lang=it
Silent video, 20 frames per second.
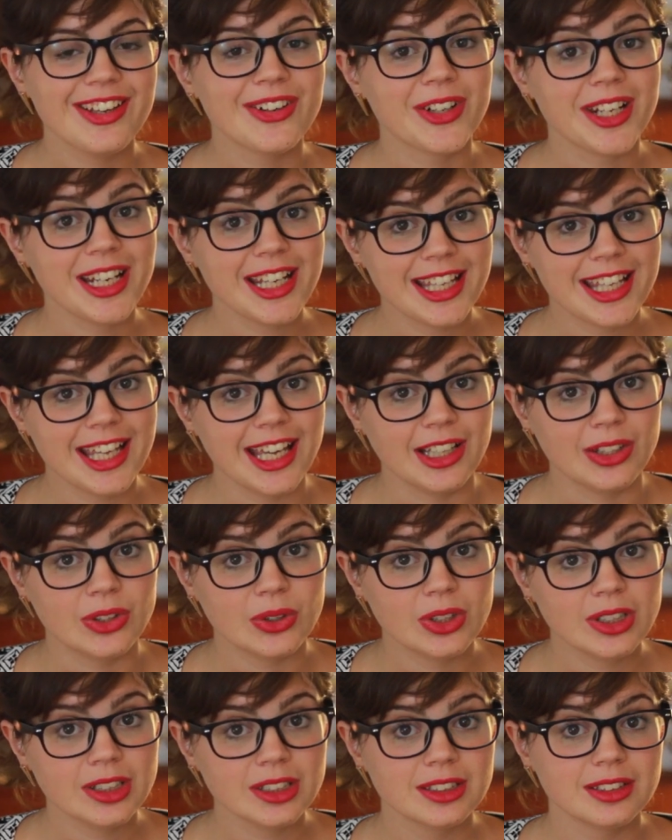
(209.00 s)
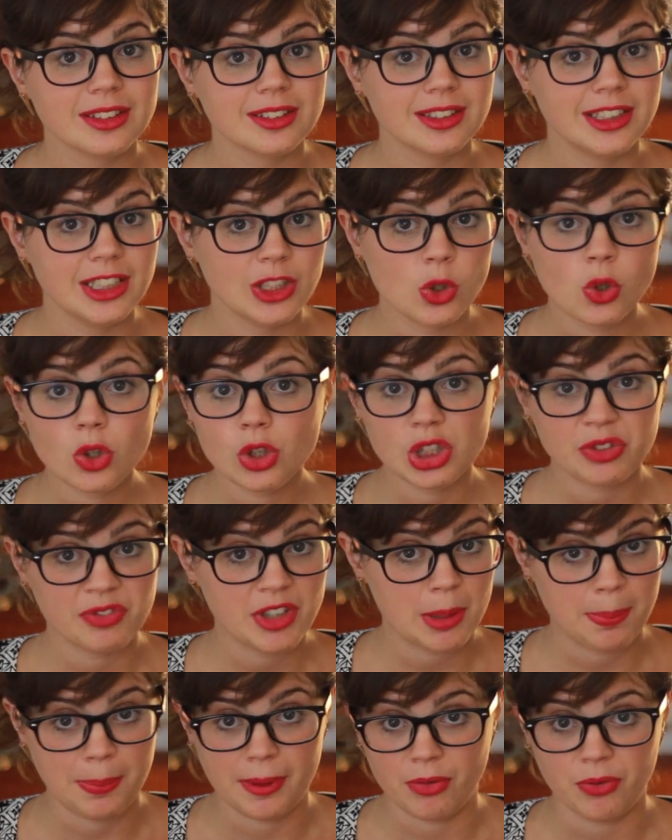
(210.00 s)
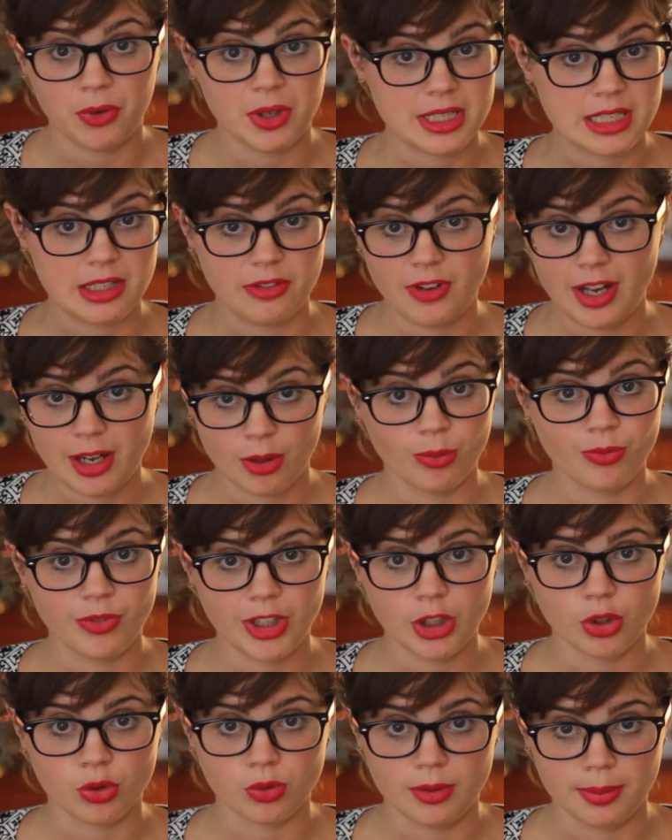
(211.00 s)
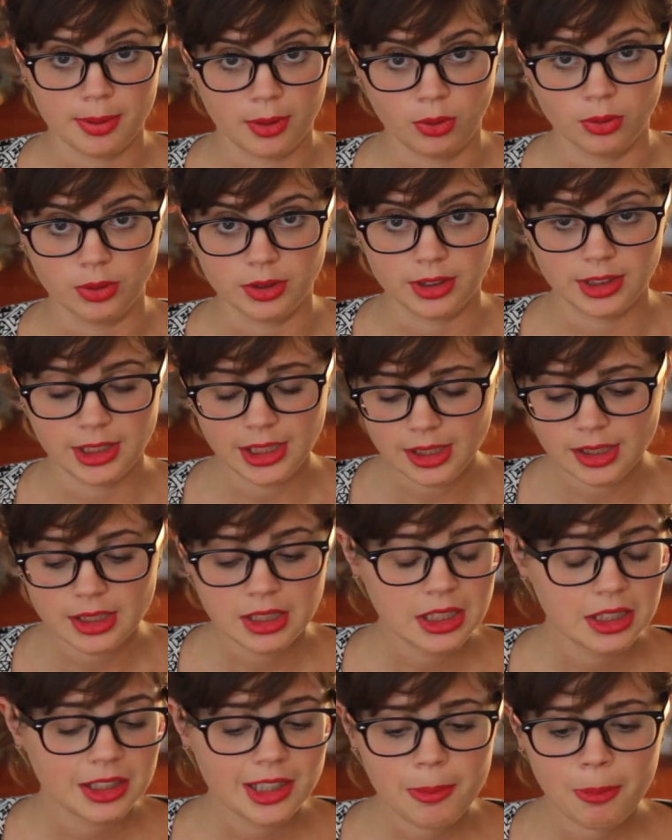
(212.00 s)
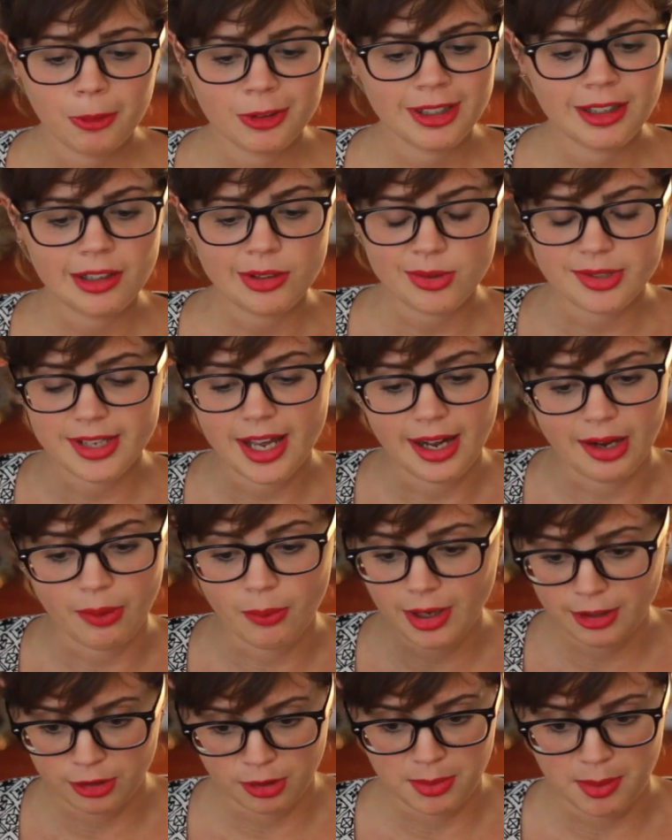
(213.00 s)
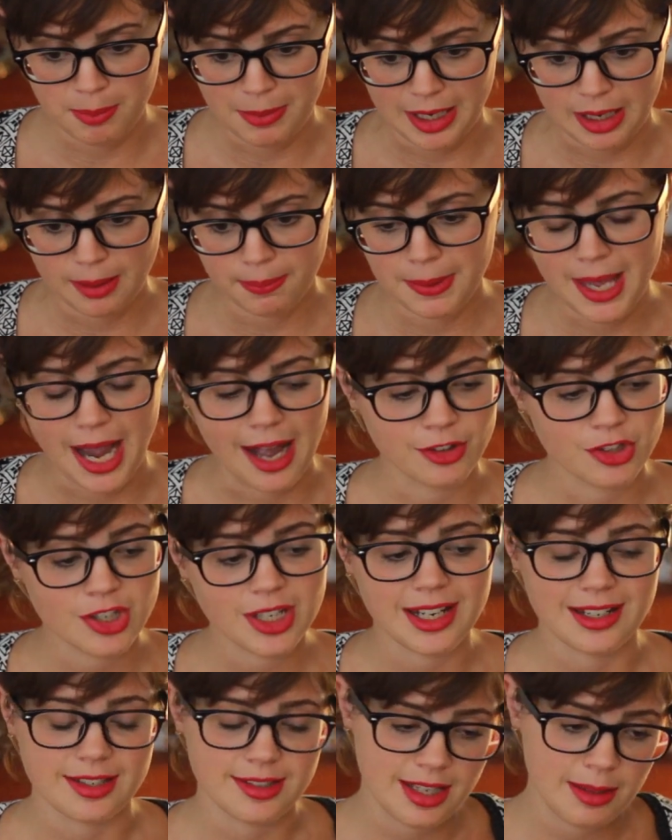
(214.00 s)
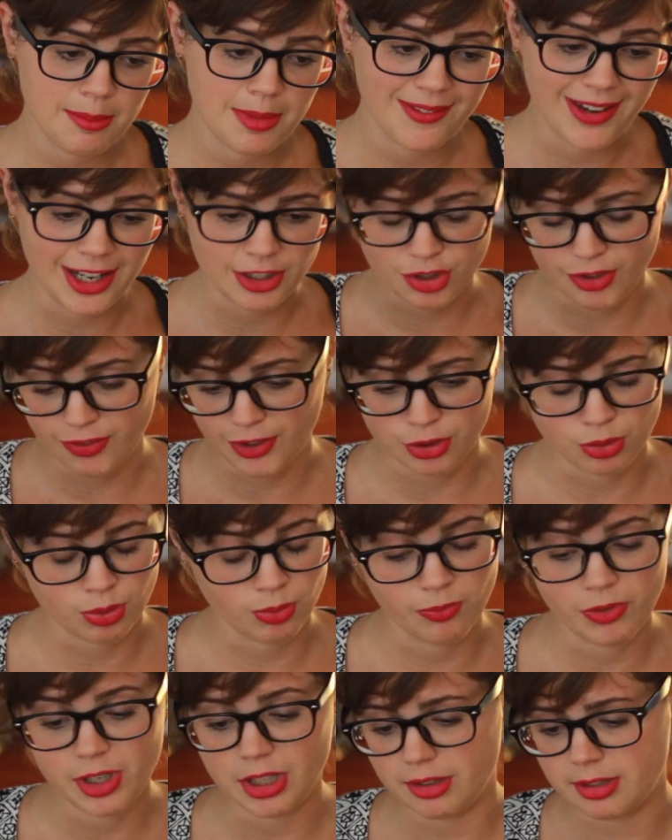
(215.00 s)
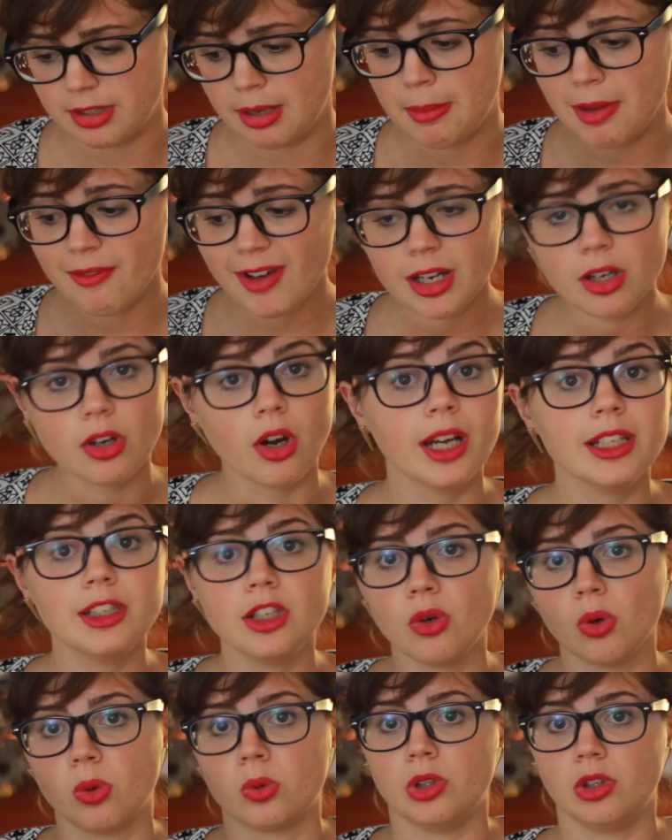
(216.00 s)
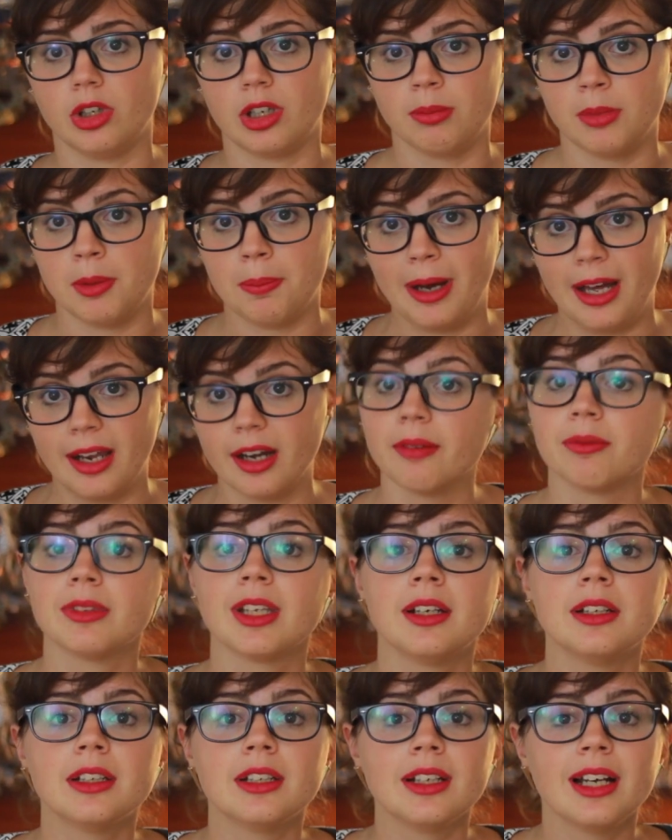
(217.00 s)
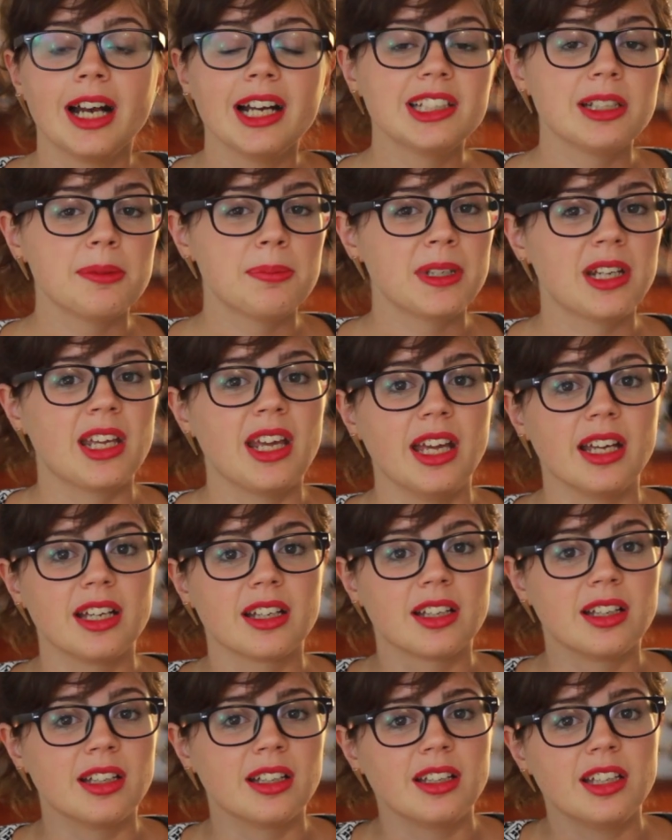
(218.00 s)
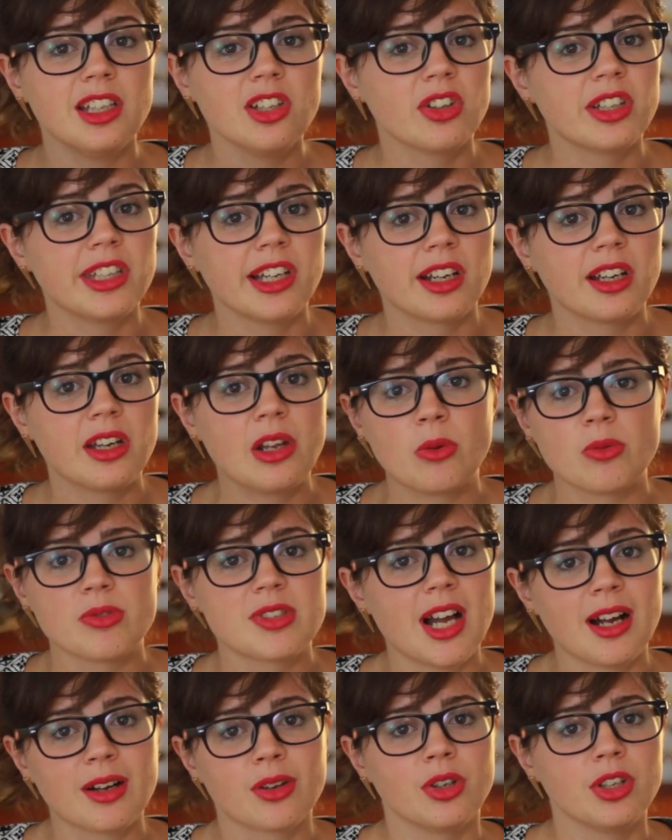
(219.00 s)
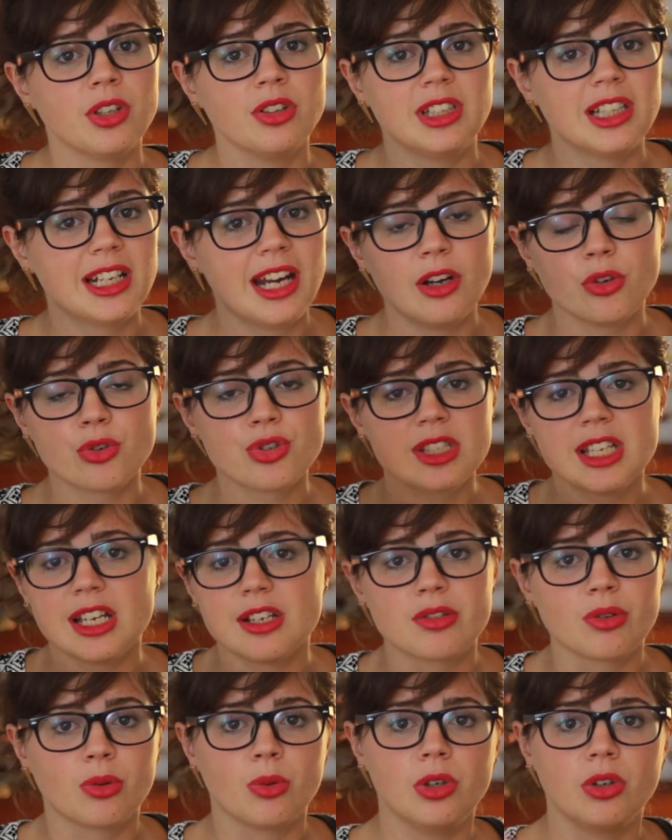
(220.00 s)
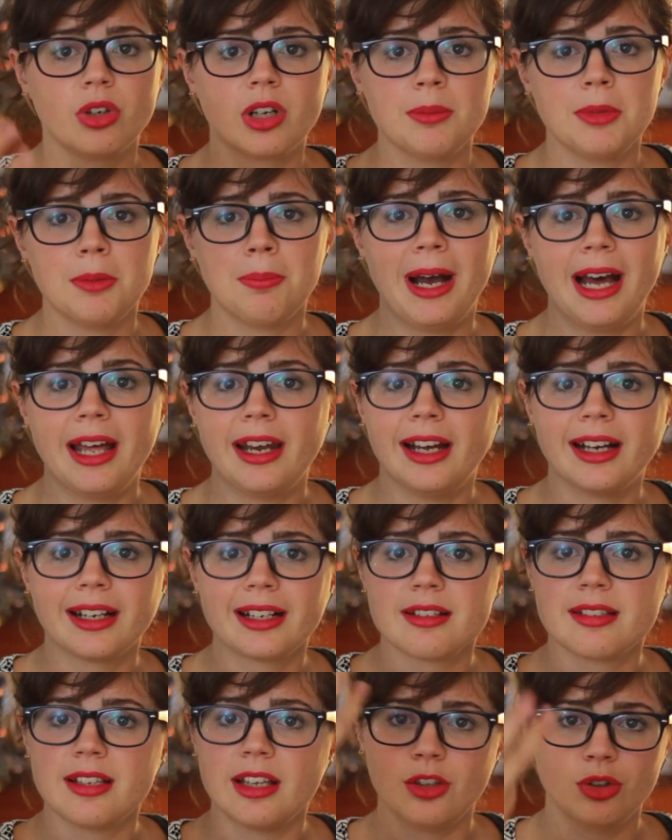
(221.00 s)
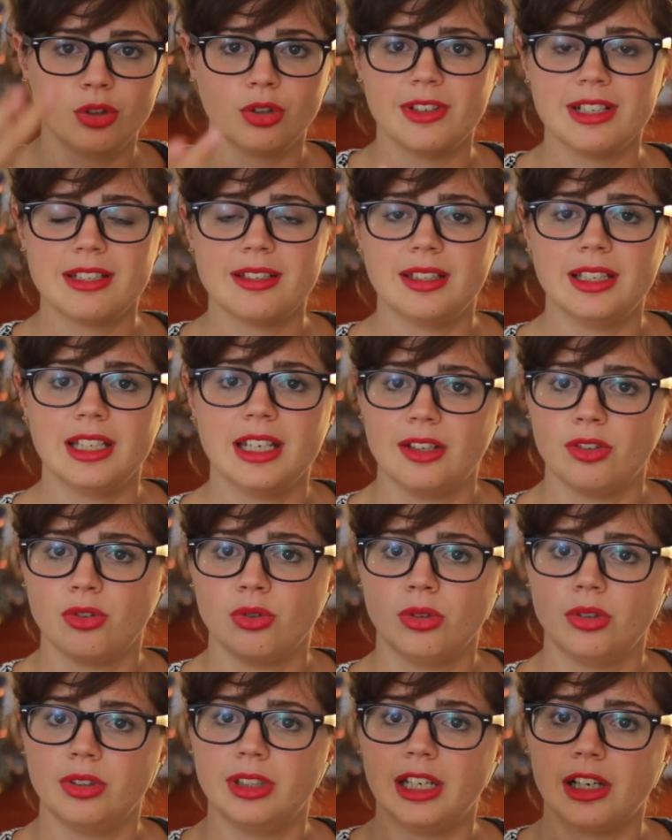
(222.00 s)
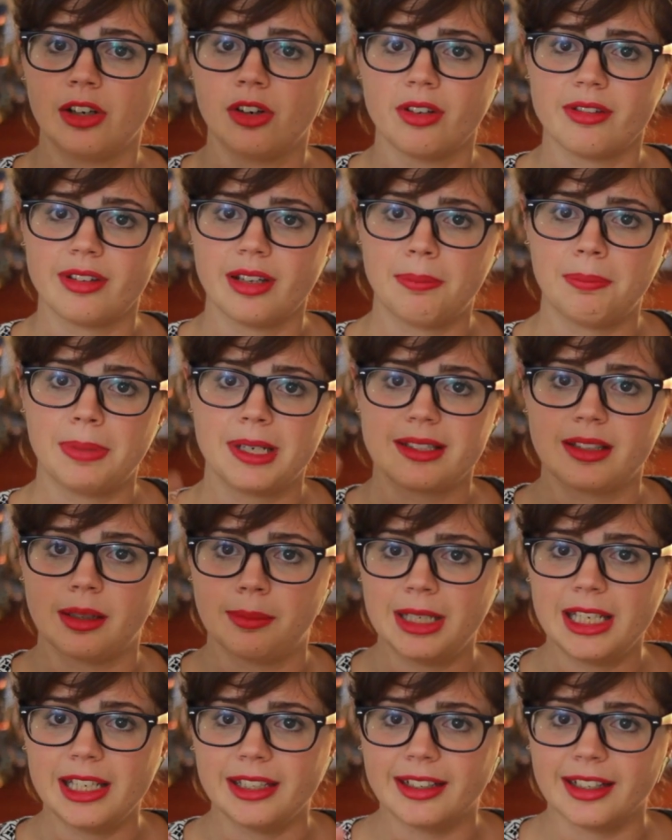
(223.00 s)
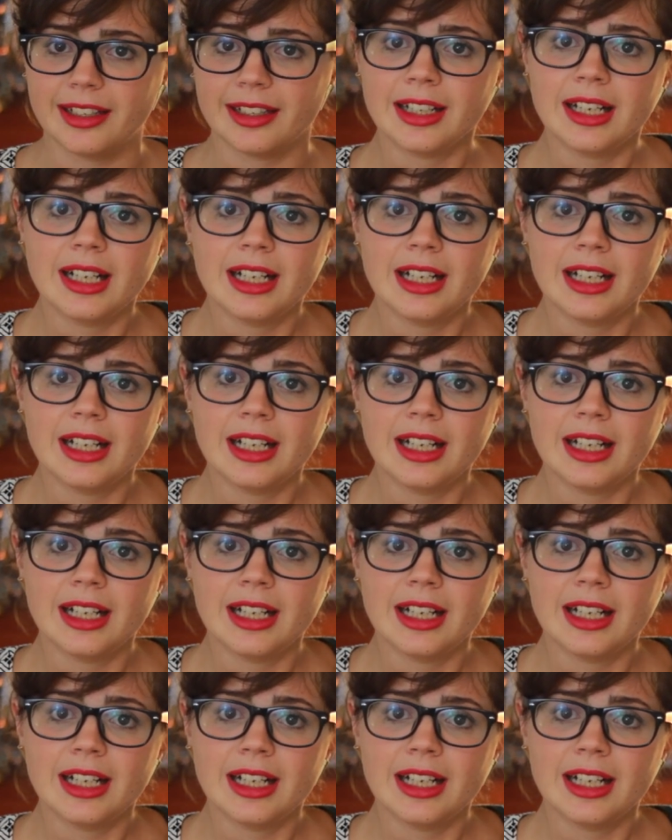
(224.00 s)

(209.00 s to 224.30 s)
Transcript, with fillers: io richiedo di non dover per forza fare un video sui prodotti, di poterli usare quando mi pare e piace, che se mi va ci faccio un video e se mi va no e dico quello che mi pare anche perché eh, io chiacchiero un sacco, io direi lo stesso quello che mi pare, anche se io dovessi dire solo delle cose prestabilite,